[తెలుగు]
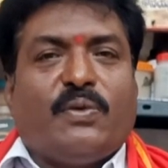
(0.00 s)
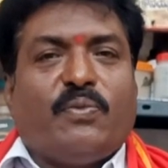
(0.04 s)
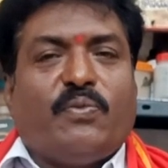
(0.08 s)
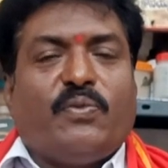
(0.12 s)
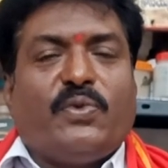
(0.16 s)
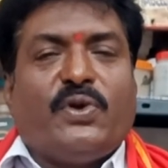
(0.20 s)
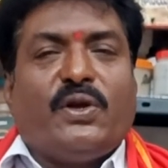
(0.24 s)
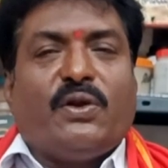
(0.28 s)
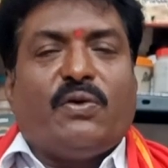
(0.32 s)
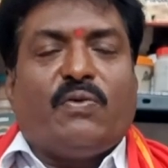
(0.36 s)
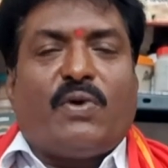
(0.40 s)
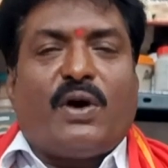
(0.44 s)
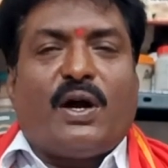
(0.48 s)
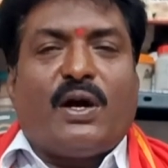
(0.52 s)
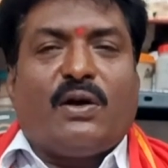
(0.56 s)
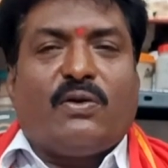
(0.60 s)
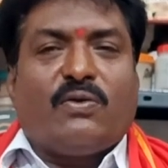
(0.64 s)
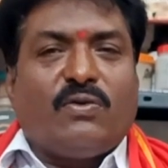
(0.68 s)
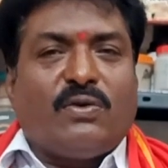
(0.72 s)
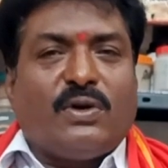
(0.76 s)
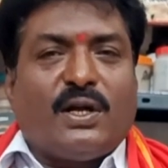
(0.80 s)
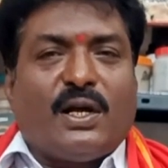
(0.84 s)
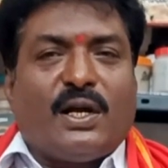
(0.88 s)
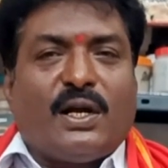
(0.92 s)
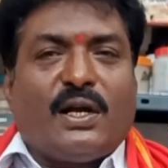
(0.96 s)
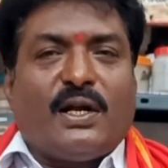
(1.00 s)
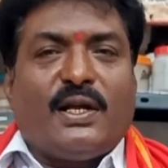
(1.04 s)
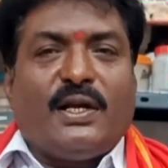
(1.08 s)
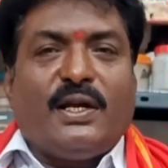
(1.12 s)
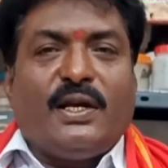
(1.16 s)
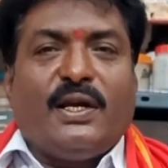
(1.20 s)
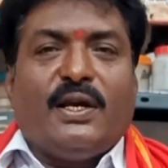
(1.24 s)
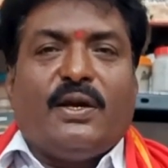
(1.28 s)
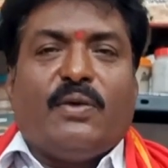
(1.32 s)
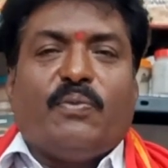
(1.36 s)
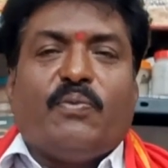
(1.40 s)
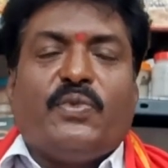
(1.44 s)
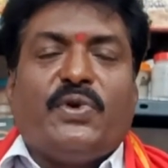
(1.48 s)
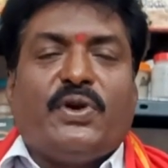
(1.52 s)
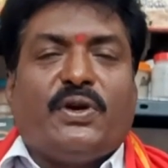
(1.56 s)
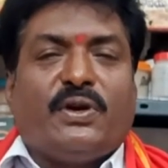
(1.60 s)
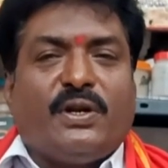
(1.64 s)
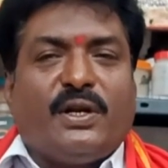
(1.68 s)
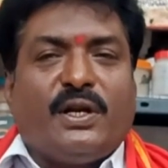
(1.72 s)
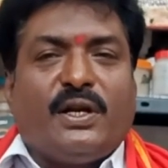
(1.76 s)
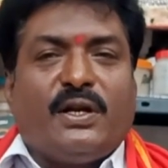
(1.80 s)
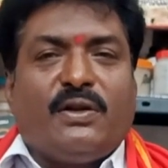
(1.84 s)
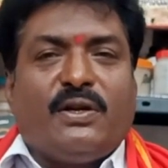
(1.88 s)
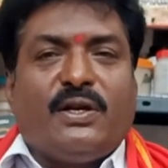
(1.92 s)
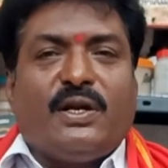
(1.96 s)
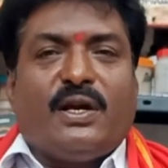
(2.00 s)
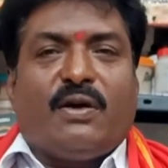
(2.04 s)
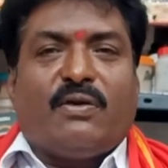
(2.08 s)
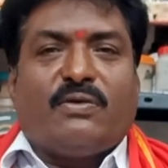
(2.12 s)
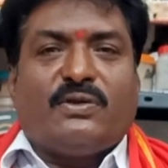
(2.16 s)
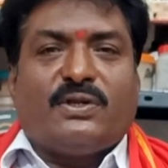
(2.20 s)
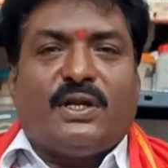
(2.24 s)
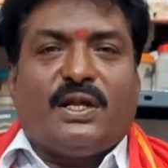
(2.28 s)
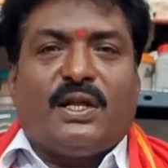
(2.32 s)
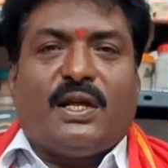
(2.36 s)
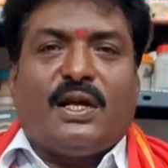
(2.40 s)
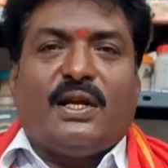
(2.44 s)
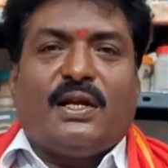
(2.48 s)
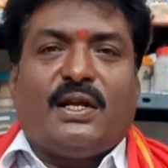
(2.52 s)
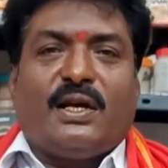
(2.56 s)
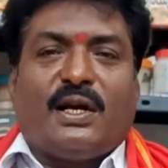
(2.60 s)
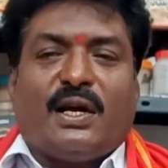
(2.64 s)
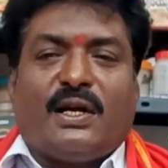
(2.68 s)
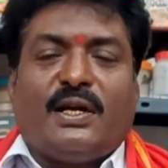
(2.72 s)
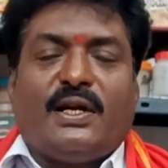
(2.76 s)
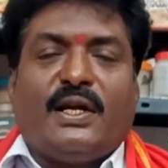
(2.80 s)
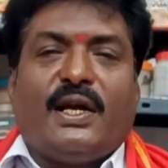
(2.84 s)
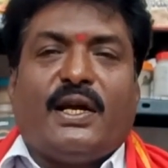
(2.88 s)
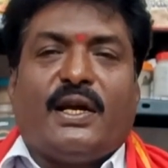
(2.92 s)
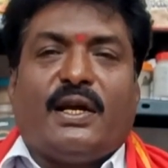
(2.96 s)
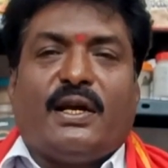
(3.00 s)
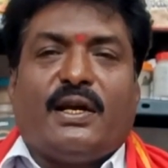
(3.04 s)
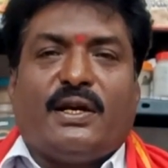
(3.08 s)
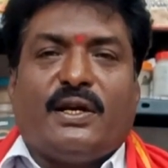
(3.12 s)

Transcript: మీరు వాడుకుంటారని మీకు నేను ఈ ఔషధాన్ని అంటే